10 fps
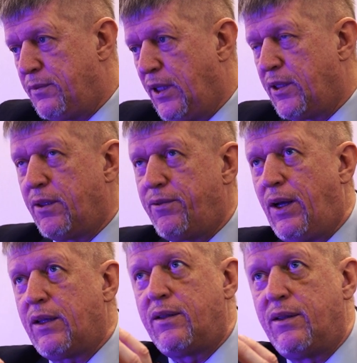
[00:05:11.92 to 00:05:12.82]
Этот
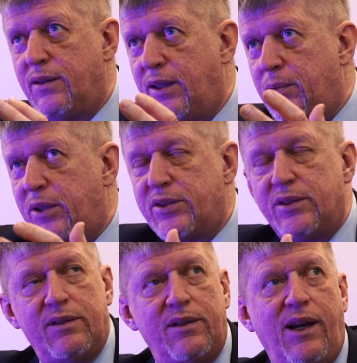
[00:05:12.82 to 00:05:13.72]
факт нам
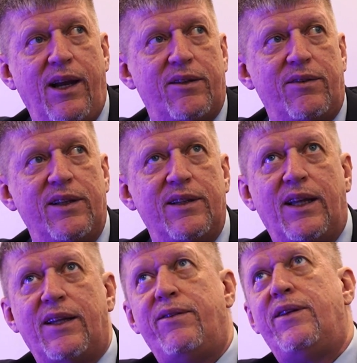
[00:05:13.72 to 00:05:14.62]
даже для этого не
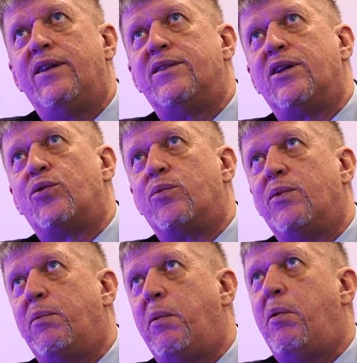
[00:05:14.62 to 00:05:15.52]
надо видеть Сатурн.
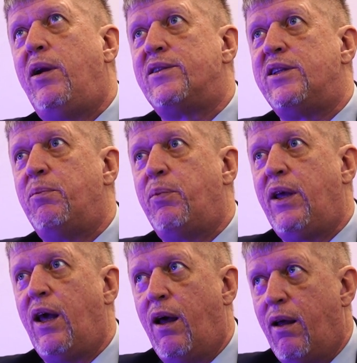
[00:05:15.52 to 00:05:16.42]
Мы бы были
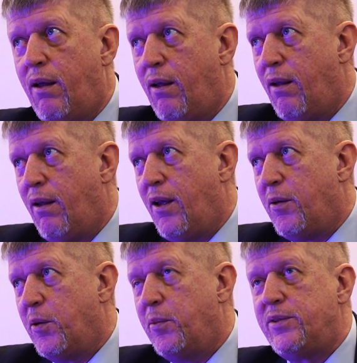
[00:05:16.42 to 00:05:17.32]
слепые,
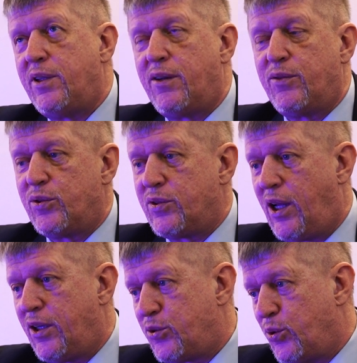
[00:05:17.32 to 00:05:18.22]
мы бы все равно
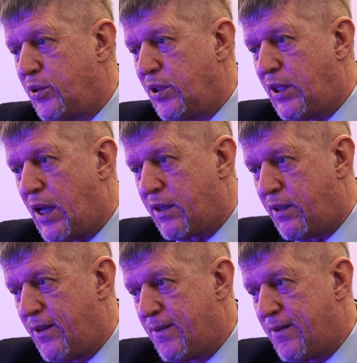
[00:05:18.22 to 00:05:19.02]
знали, что это так.